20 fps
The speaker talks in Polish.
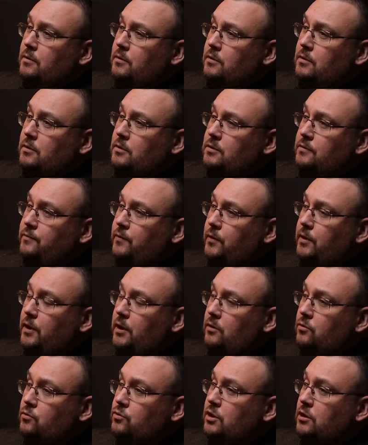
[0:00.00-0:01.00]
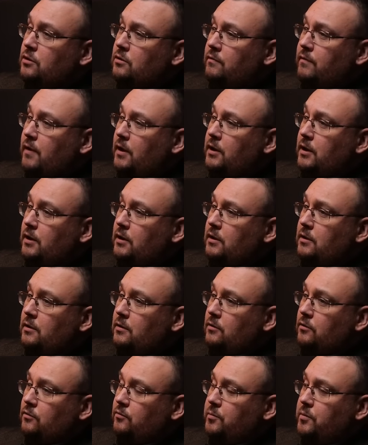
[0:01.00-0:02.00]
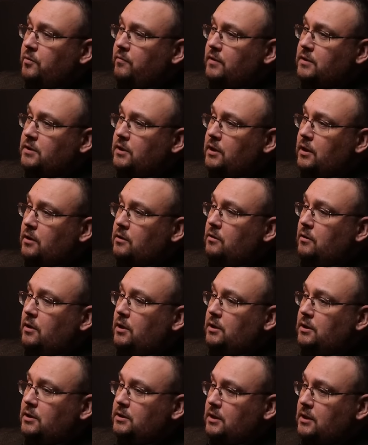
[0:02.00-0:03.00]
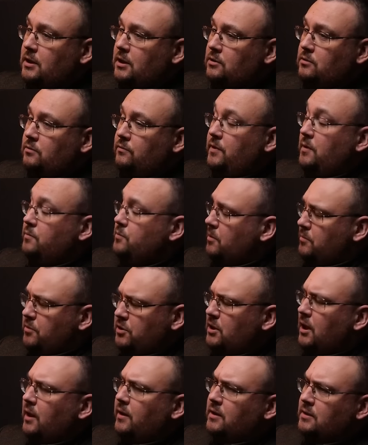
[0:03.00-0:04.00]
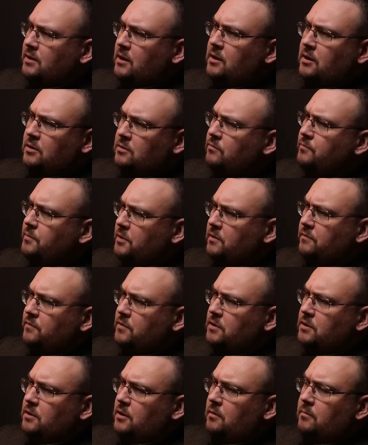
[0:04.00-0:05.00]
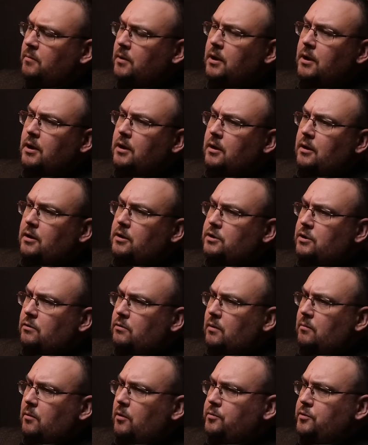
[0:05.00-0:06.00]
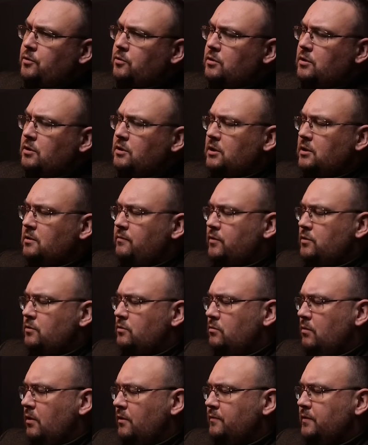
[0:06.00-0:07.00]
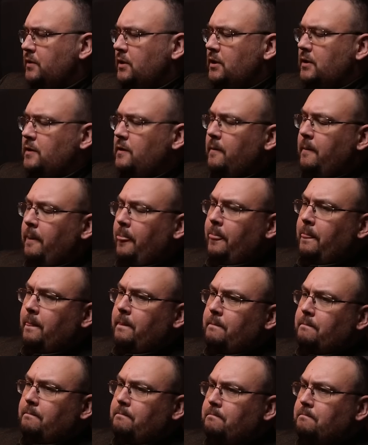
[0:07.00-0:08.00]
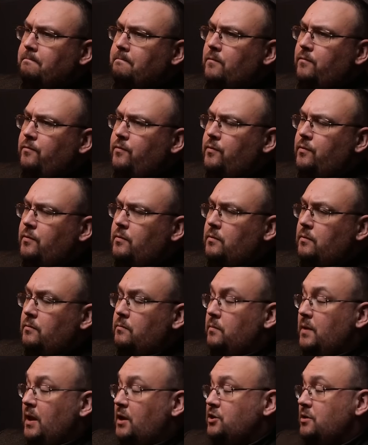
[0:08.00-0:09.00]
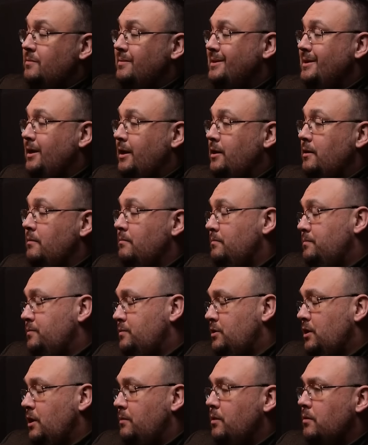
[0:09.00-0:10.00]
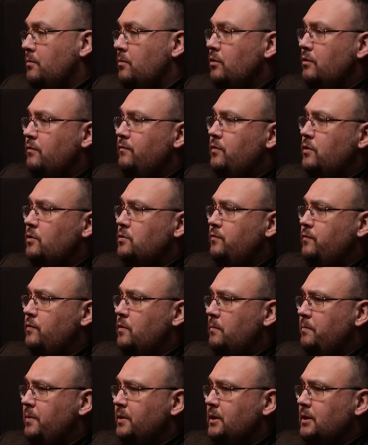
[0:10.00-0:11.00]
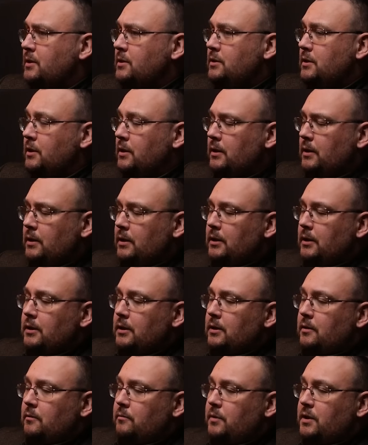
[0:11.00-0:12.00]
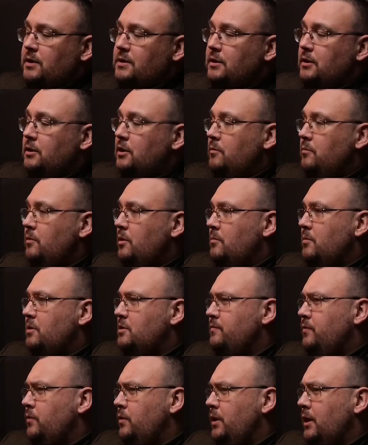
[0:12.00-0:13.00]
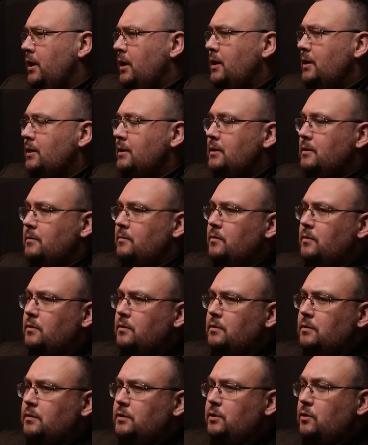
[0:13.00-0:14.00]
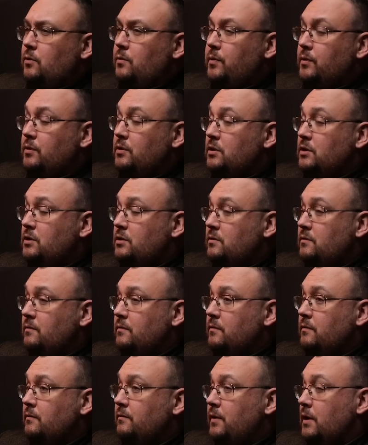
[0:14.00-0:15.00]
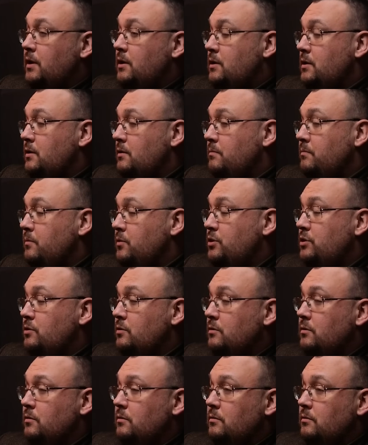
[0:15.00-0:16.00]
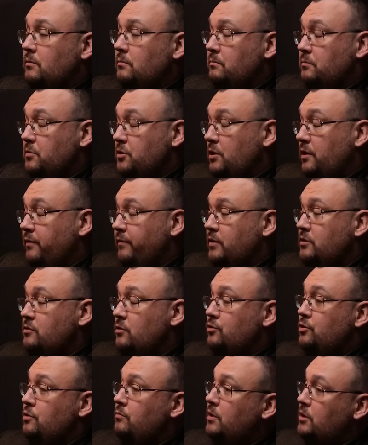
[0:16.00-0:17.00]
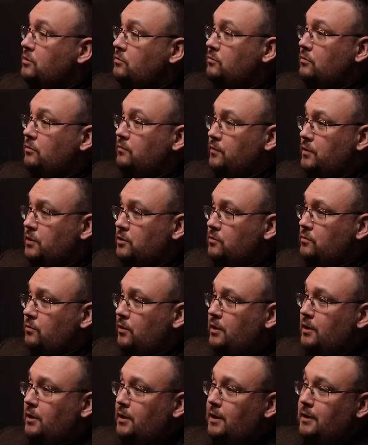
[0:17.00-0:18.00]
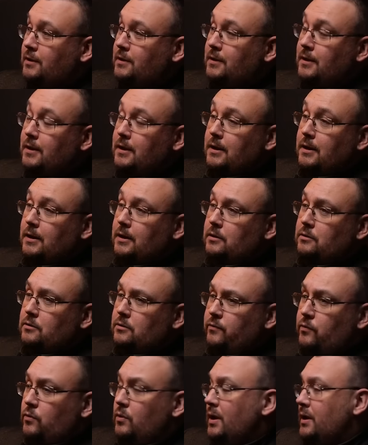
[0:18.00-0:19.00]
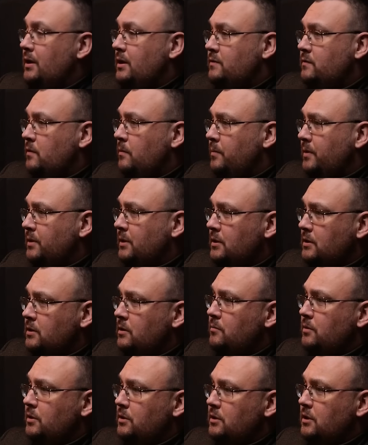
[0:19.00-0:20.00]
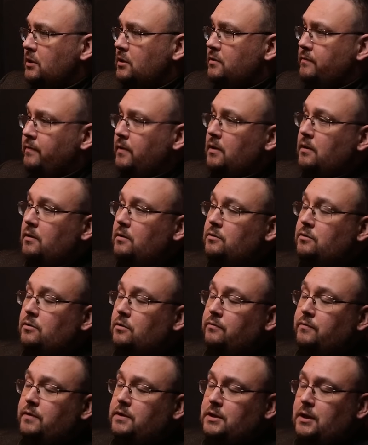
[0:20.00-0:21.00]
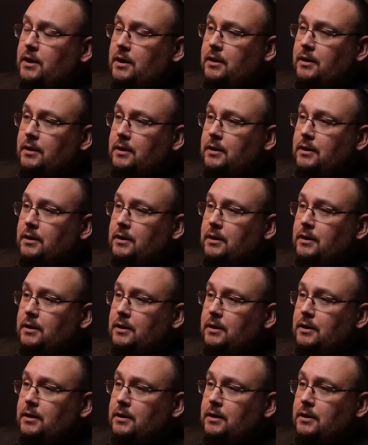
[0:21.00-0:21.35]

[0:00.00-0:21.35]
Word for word: y, swoje urzędowanie od wprowadzenia kolejnych zakazów, nieprzemyślanych zakazów przede wszystkim. Chciał nam obciąć listę zwierząt łownych. Mm, naszym zdaniem, przynajmniej moim, wchodził w kompetencje między innymi MSWiA, bo chciał podnieść y, wiek myśl, y, myśliwych z 18 do 21 lat, co w ogóle nie jest w kompetencji Ministerstwa Środowiska.